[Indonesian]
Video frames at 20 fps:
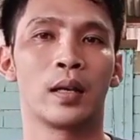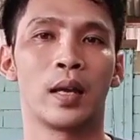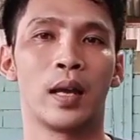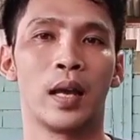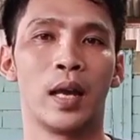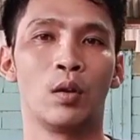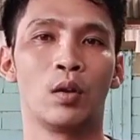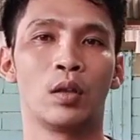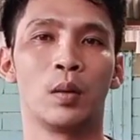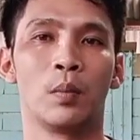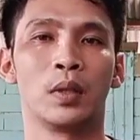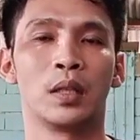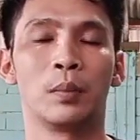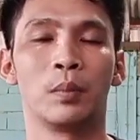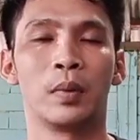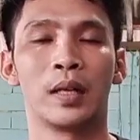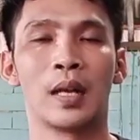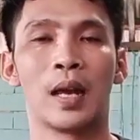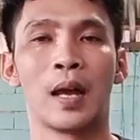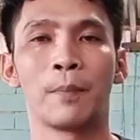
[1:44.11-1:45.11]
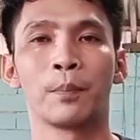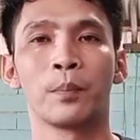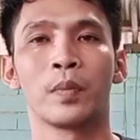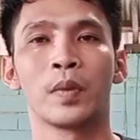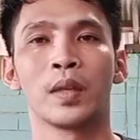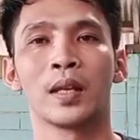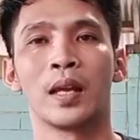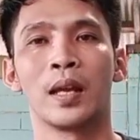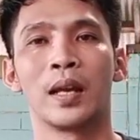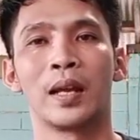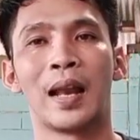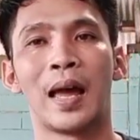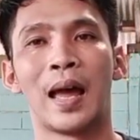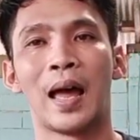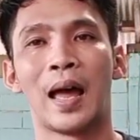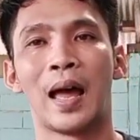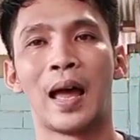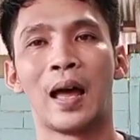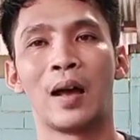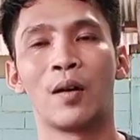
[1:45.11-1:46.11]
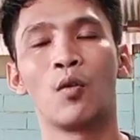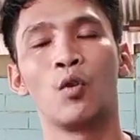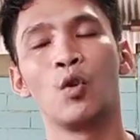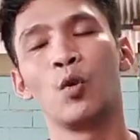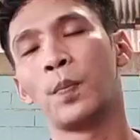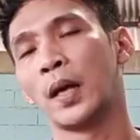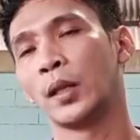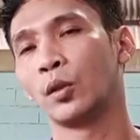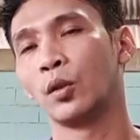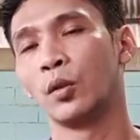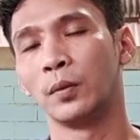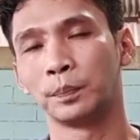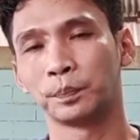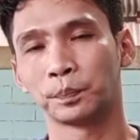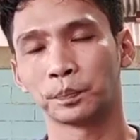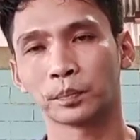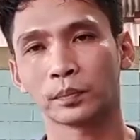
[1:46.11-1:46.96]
kayak gitu temen-temen ya nah gue lupa tuh